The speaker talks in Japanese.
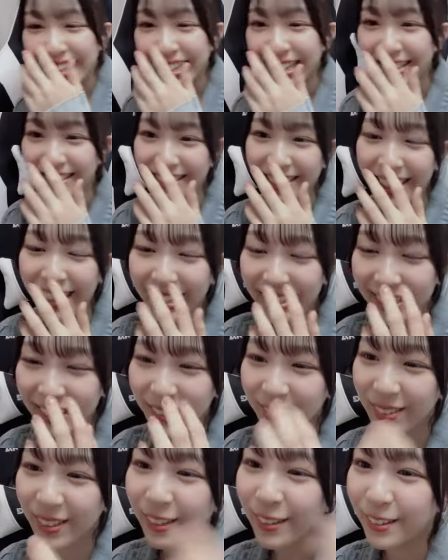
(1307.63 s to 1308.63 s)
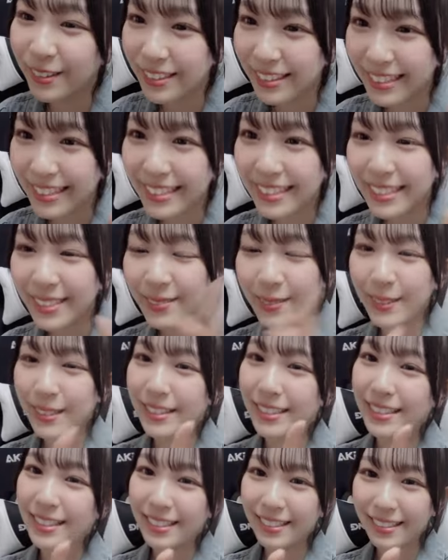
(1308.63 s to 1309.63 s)
あの白馬
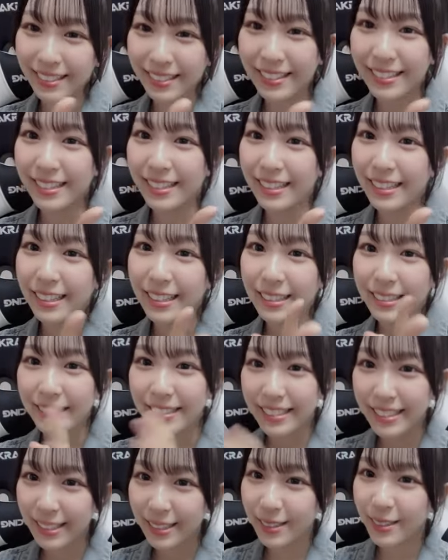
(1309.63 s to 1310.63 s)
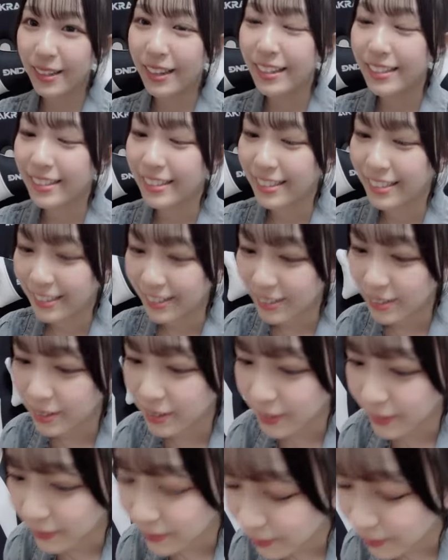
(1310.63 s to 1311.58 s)
47っていうスキー場があるんですよ